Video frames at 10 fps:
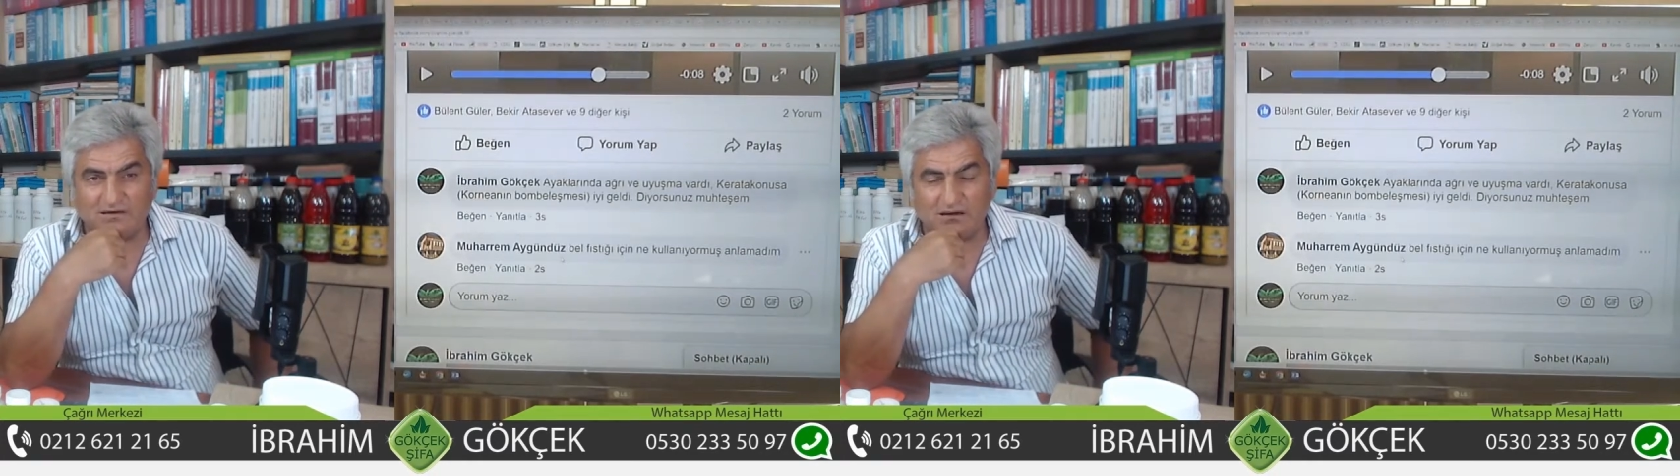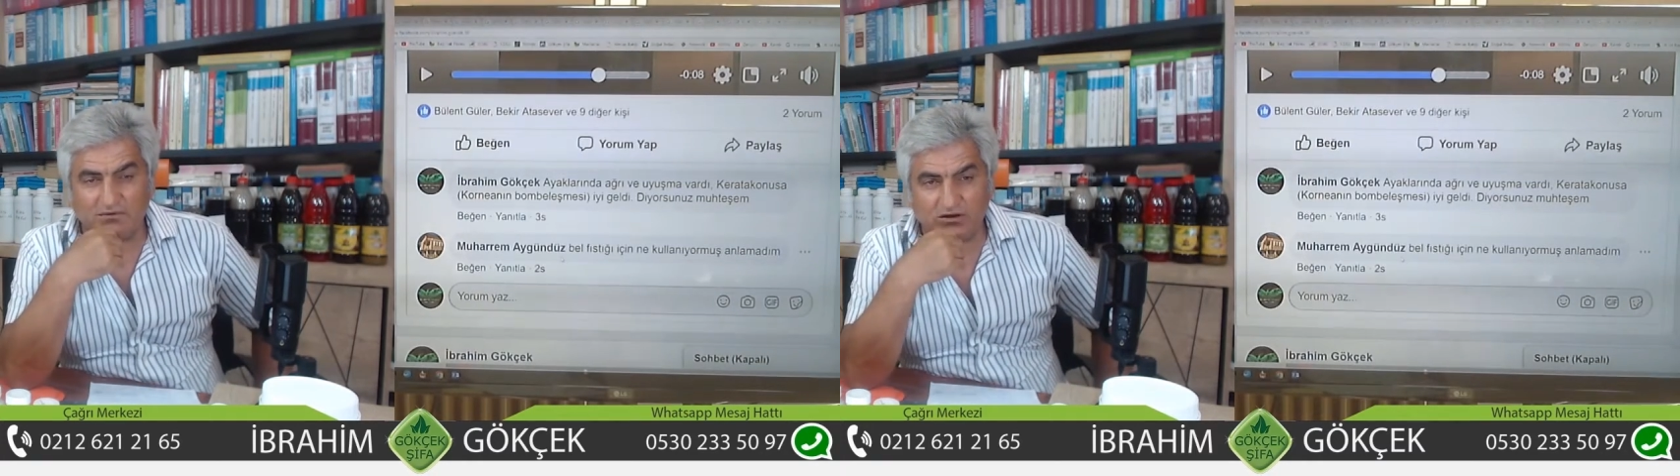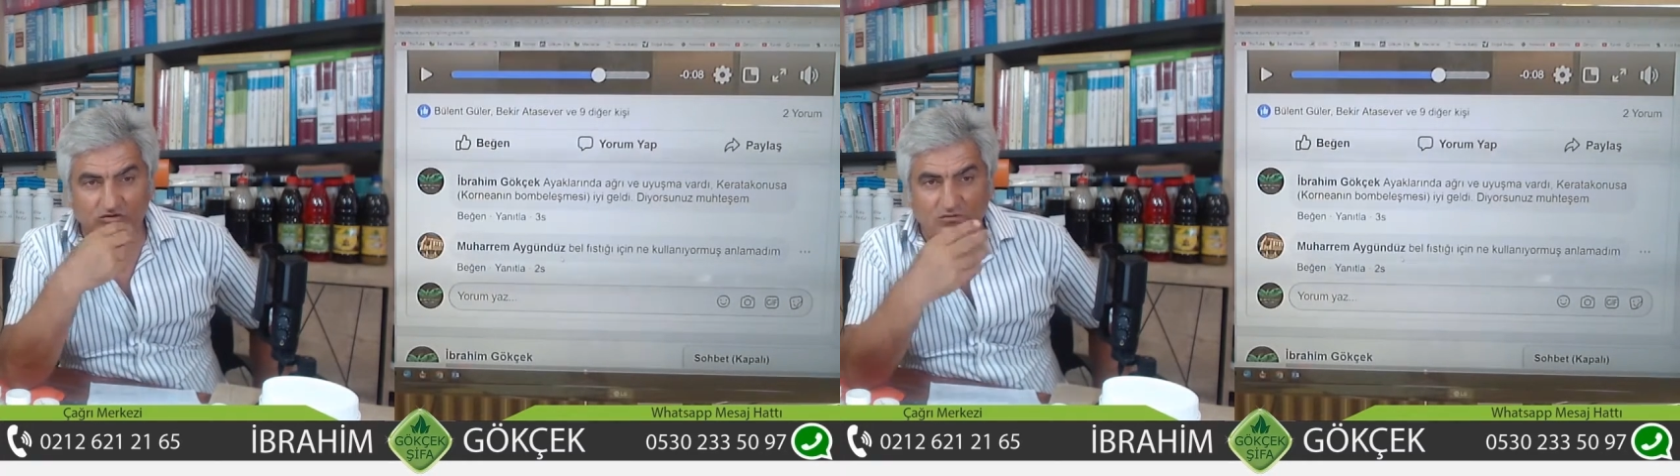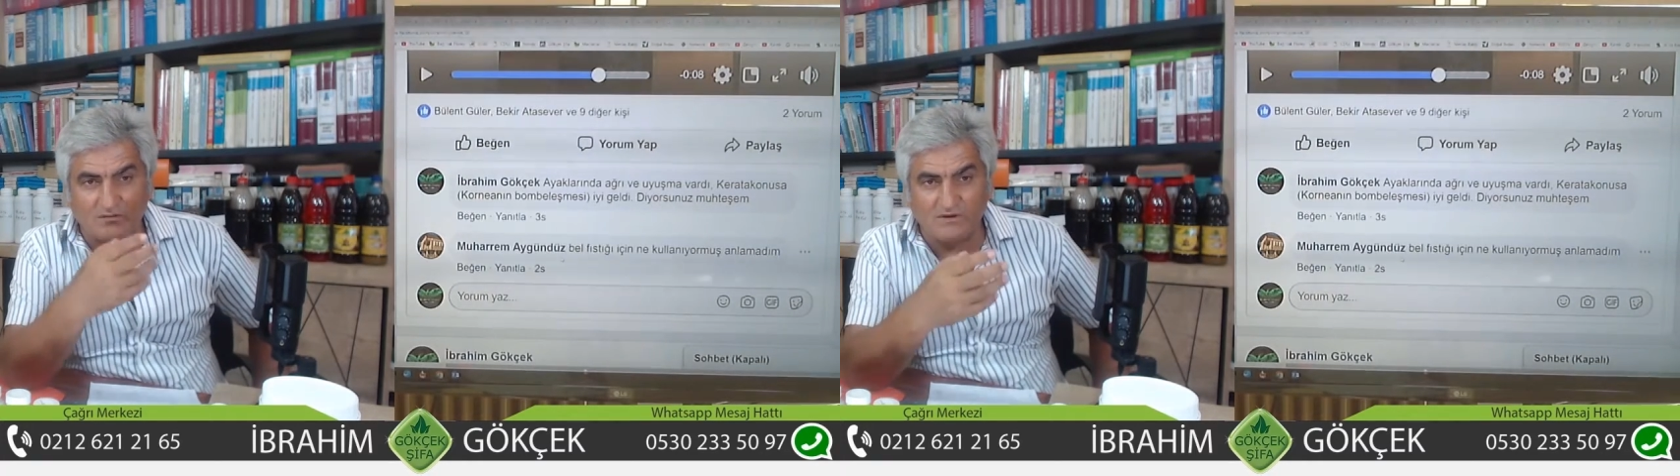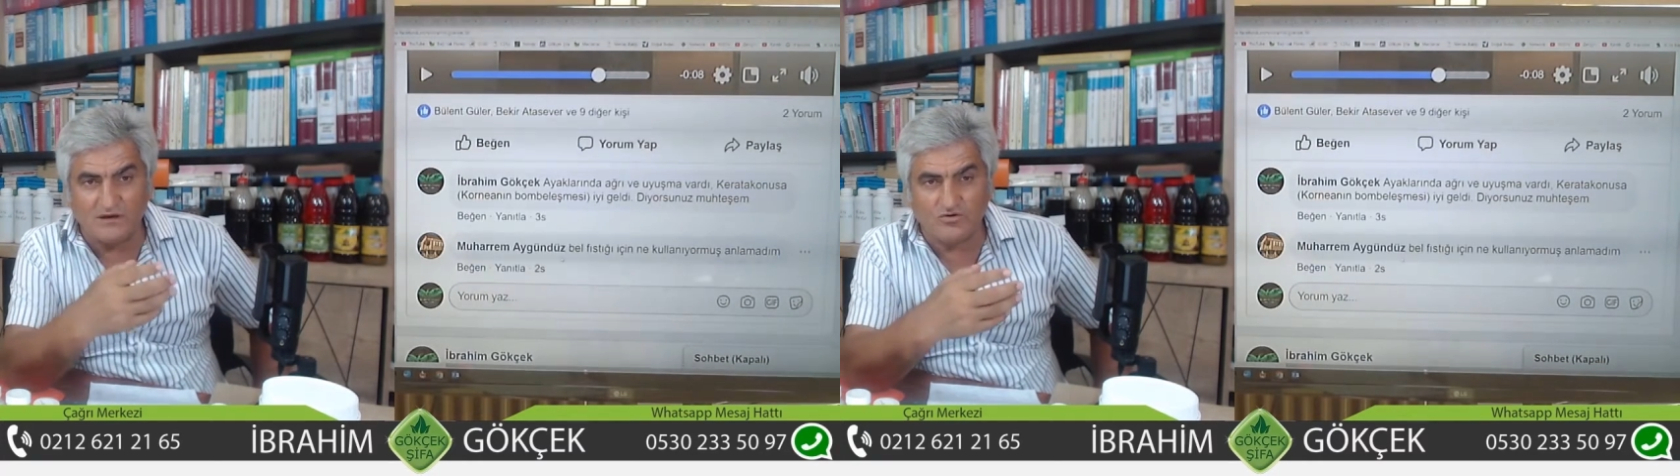Ameliyat
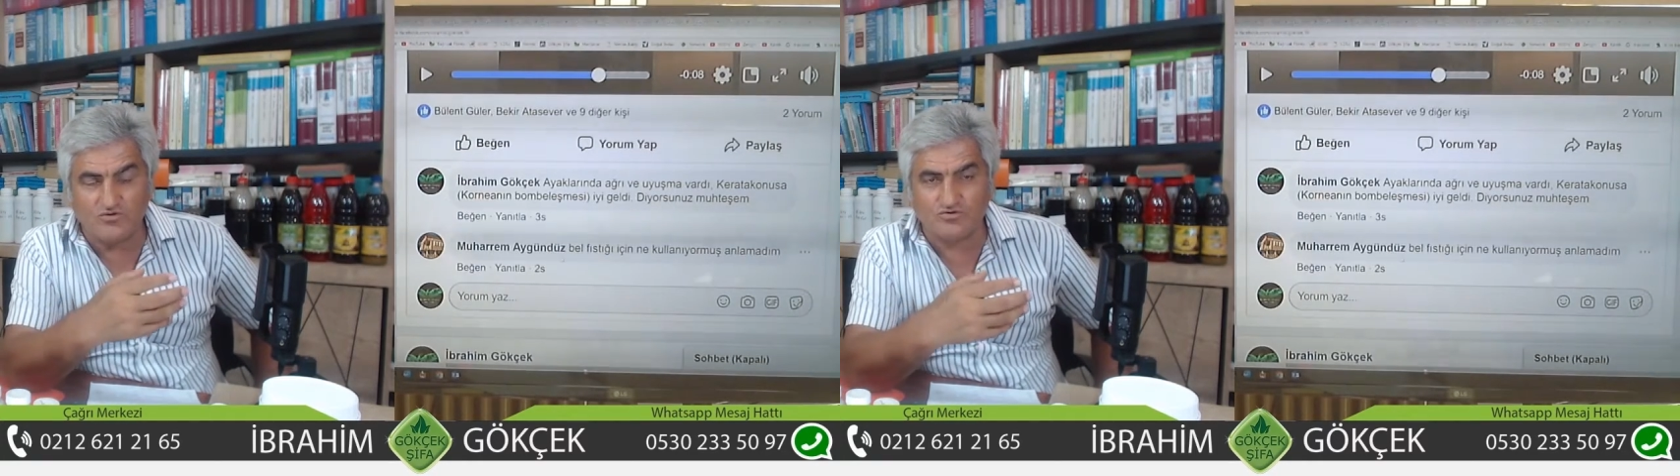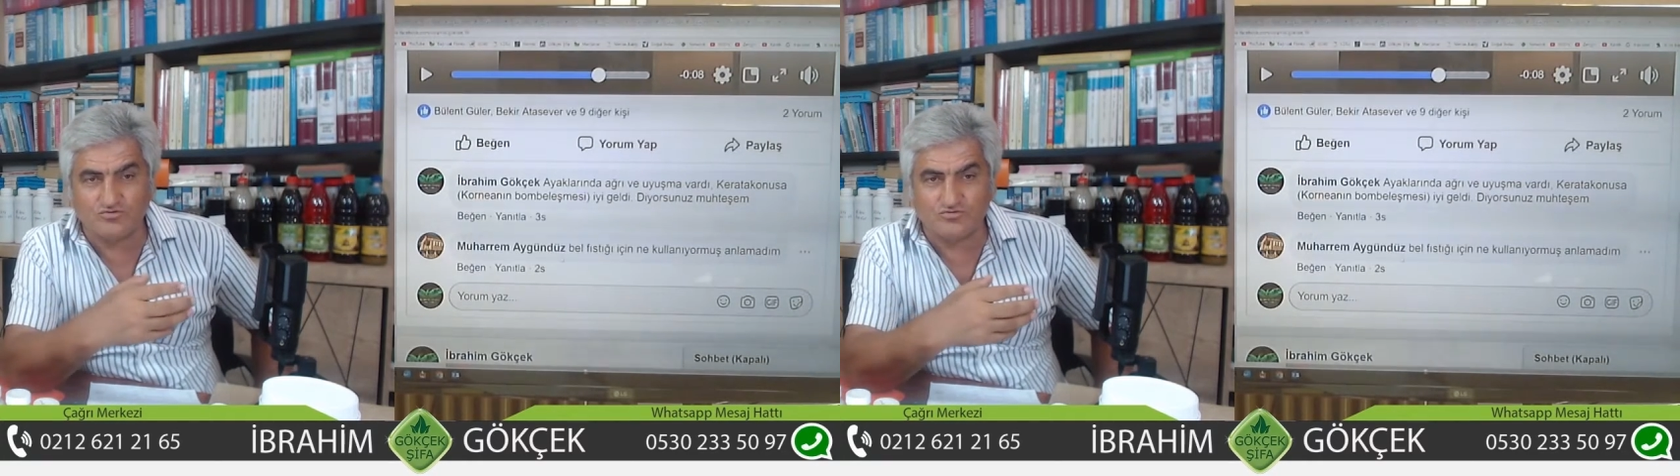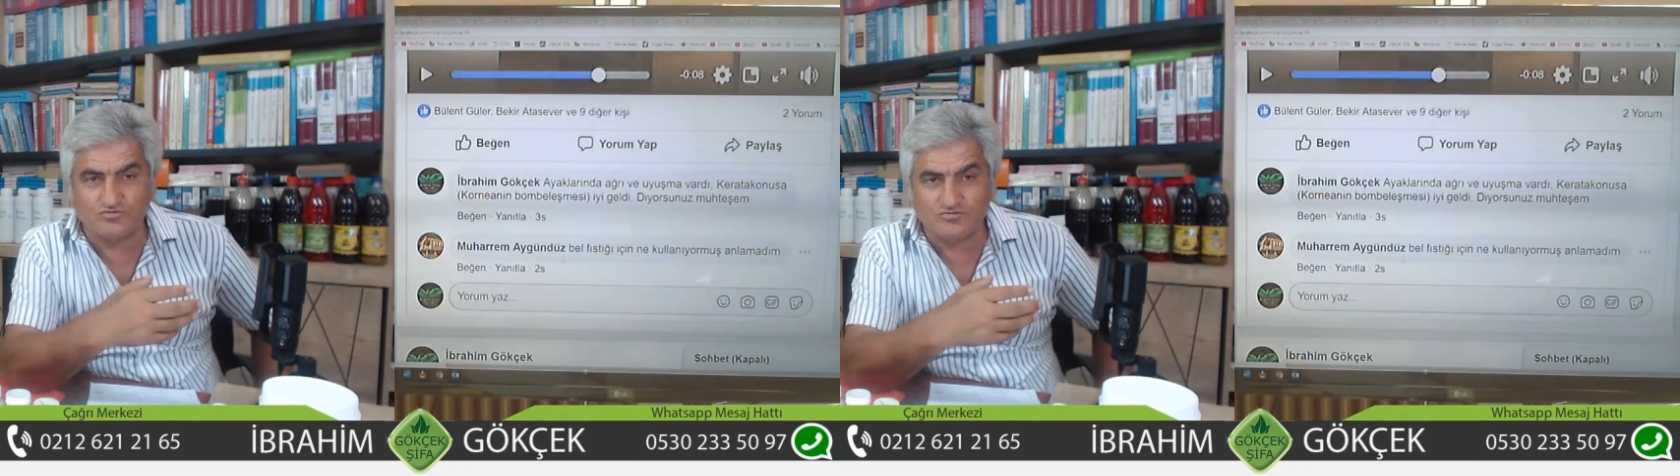olmam gerekiyordu diyor.